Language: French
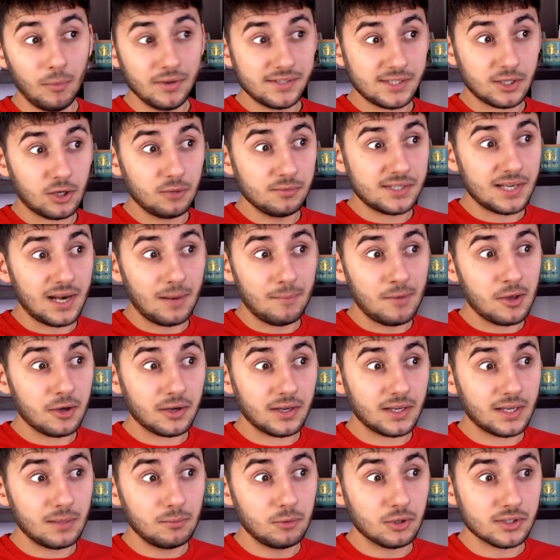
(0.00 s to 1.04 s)
moi, c'est comme si la meilleure
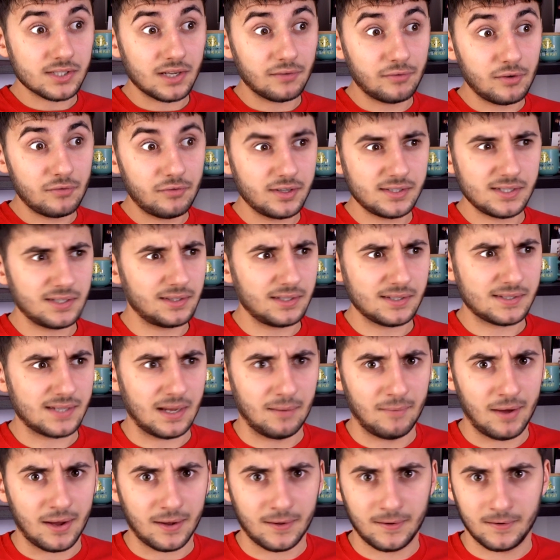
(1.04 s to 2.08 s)
équipe dans un FIFA, c'était
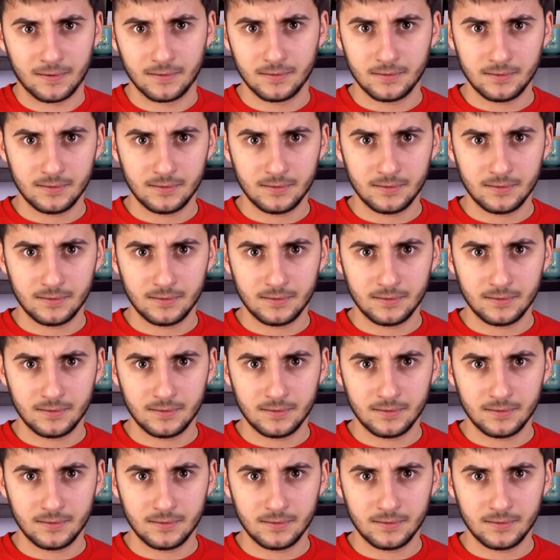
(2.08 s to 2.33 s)
Saint-Marin.